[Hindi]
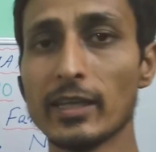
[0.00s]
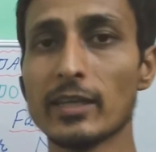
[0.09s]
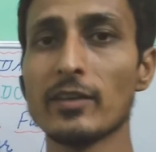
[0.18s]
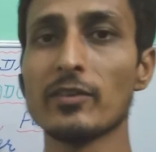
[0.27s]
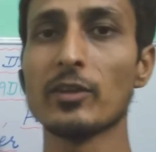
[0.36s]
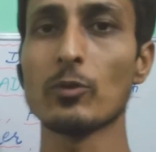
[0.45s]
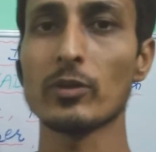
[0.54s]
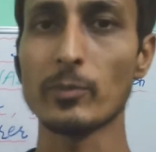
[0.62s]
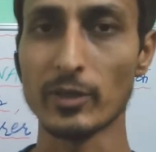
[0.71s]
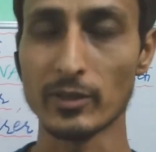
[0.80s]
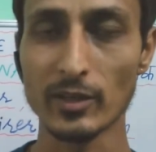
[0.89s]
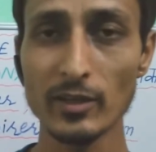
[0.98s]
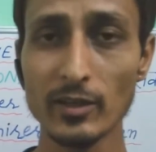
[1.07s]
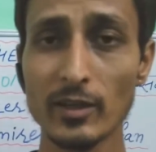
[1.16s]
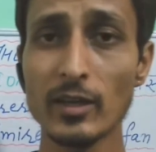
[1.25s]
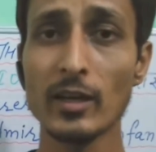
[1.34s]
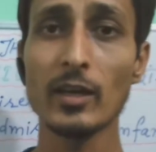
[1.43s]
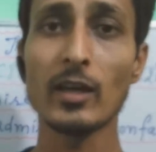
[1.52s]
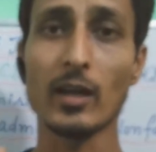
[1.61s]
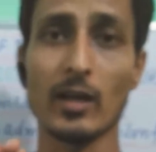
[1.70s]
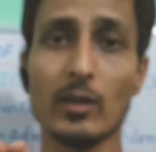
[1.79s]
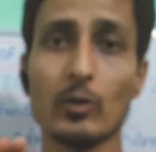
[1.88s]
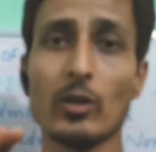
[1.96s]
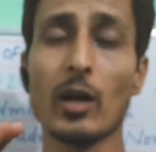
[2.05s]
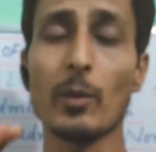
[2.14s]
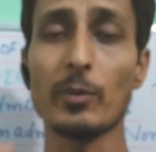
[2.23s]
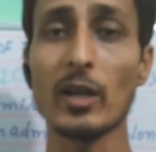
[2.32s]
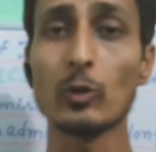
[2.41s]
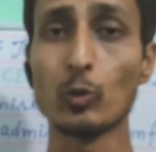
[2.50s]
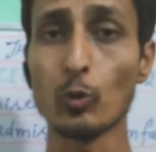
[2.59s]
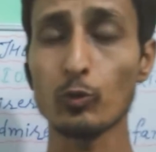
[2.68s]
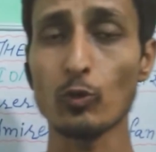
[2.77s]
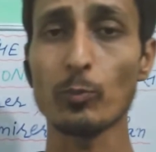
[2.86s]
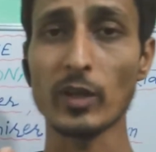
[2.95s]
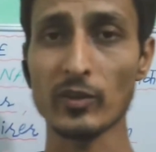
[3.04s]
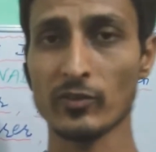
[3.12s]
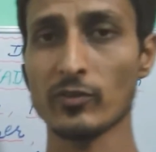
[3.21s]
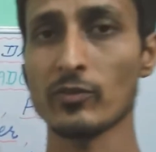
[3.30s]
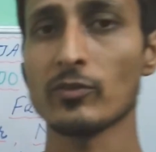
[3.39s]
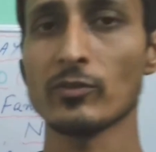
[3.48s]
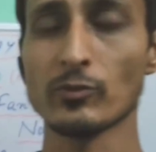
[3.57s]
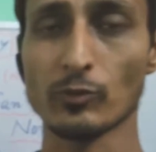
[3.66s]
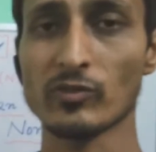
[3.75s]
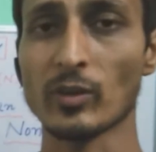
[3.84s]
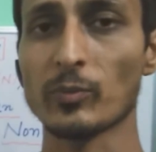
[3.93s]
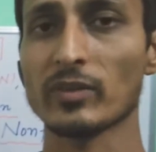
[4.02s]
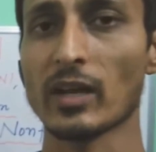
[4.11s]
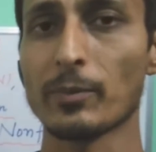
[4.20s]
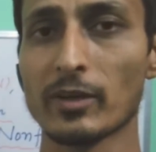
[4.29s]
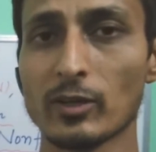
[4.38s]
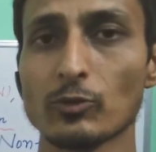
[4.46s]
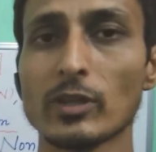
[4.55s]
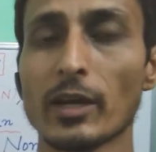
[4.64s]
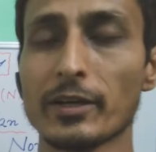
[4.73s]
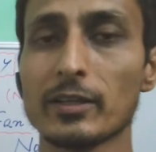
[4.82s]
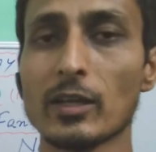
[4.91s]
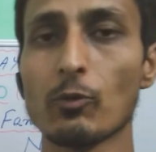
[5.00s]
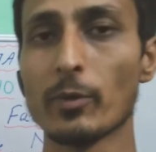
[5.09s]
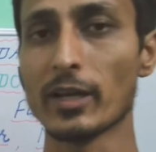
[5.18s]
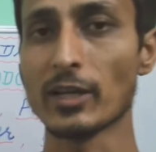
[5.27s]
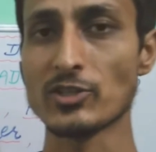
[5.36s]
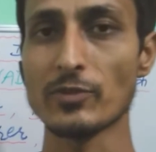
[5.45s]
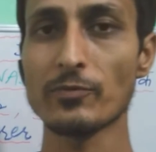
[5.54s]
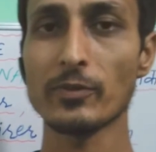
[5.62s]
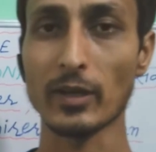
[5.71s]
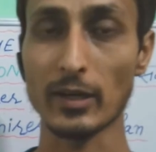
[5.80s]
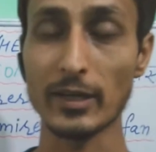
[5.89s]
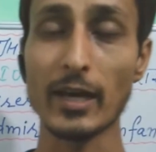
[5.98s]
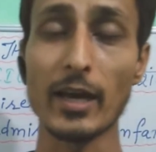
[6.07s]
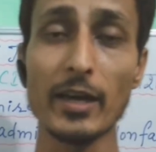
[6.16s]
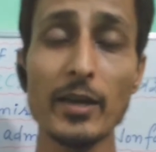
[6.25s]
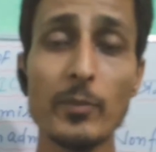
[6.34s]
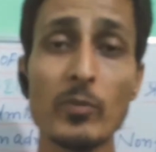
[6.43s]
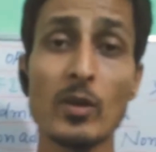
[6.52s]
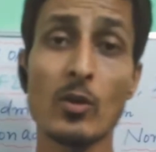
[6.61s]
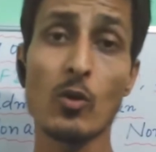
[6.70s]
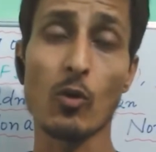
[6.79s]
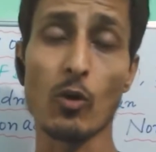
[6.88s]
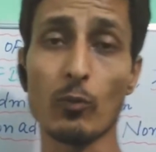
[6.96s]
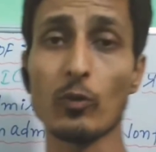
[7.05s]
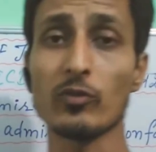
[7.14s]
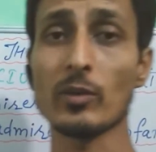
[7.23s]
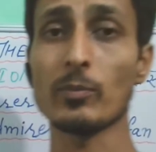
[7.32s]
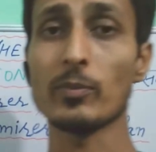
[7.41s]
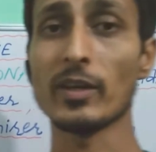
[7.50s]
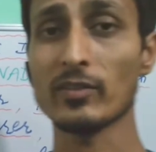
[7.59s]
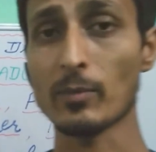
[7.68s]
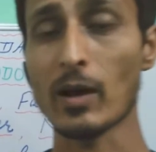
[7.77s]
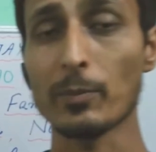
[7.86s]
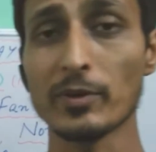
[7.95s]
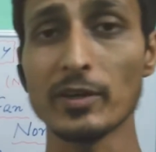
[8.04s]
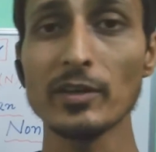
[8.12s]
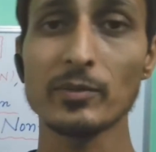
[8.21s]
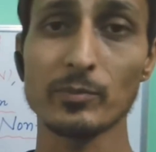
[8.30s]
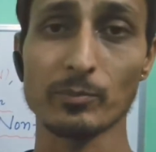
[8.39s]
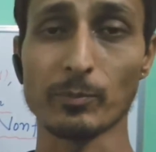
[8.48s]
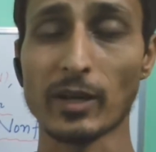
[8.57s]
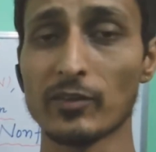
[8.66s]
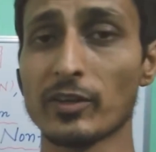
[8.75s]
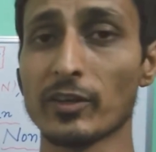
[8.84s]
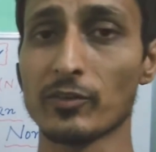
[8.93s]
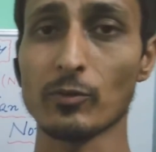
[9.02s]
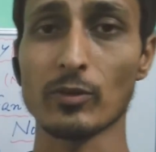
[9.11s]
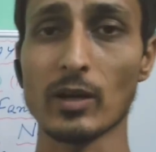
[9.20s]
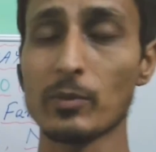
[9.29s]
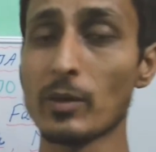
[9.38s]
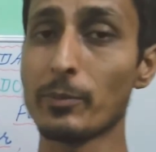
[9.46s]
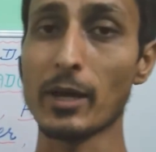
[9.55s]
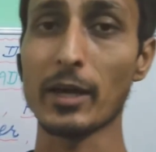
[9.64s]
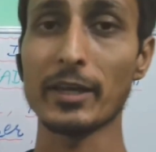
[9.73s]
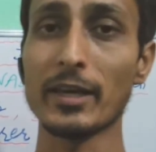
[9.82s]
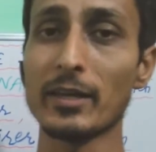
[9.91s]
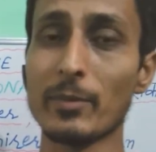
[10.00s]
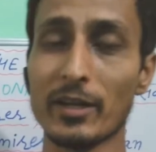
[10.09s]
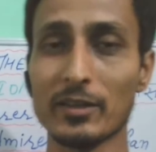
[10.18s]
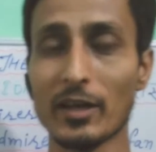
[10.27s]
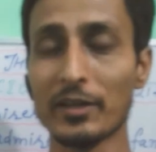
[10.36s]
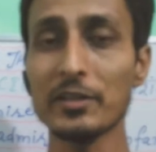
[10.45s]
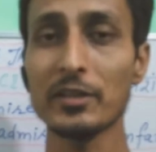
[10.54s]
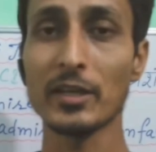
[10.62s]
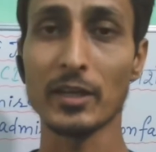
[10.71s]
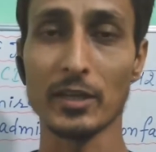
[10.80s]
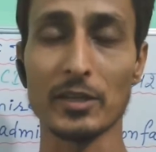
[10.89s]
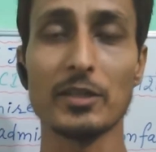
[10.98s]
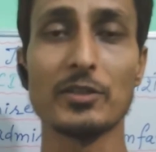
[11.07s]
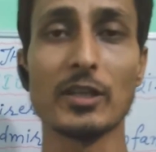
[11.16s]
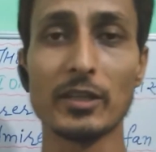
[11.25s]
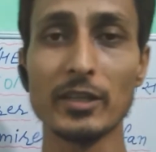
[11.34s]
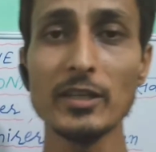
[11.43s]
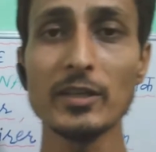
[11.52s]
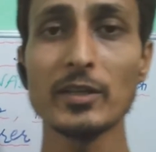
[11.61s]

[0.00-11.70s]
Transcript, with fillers: 21 दिनों के भीतर अपना 200 प्लस जो सब्सक्राइबर का जो टारगेट था वो मैंने अचीव कर लिया है और वो सब ये सब आपकी ब्लेसिंग्स और आपका प्यार ही है कि मैंने ये टारगेट इतनी जल्दी